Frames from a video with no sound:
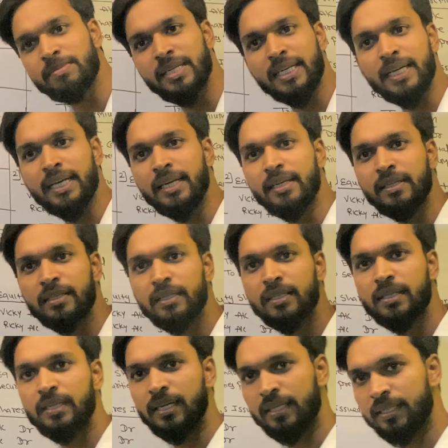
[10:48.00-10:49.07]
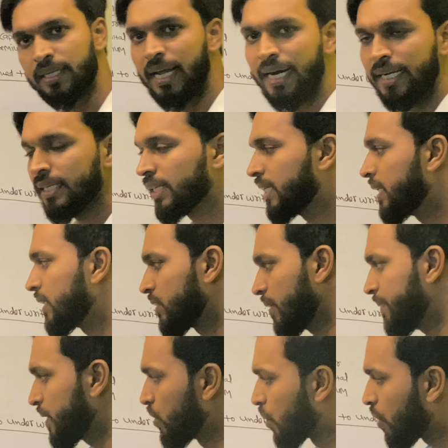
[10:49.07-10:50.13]
समझेंगे राइट तो
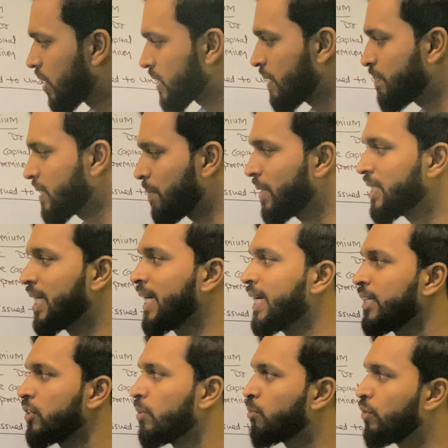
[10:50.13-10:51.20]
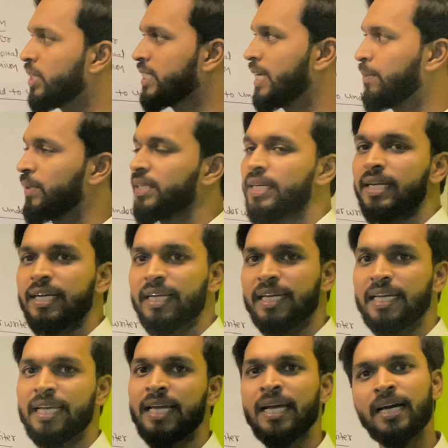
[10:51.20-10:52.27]
ये दो कॉन्सेप्ट समझ जाएंगे तो हमको ये चैप्टर करने
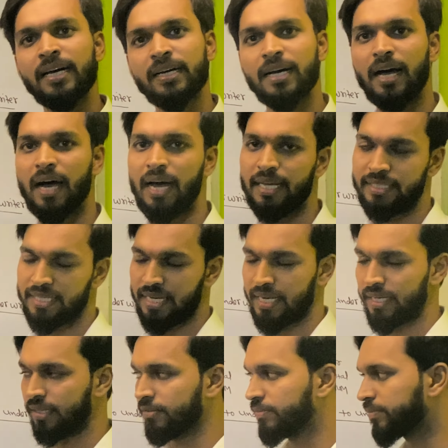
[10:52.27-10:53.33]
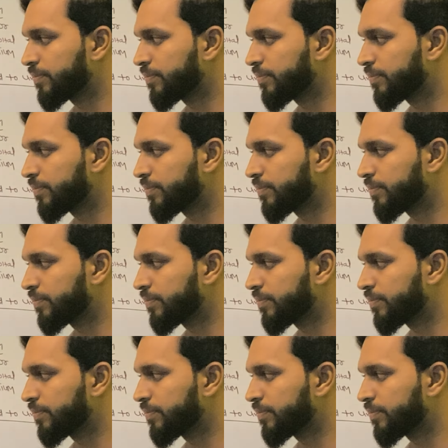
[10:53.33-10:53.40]
के लिए आ जाएगा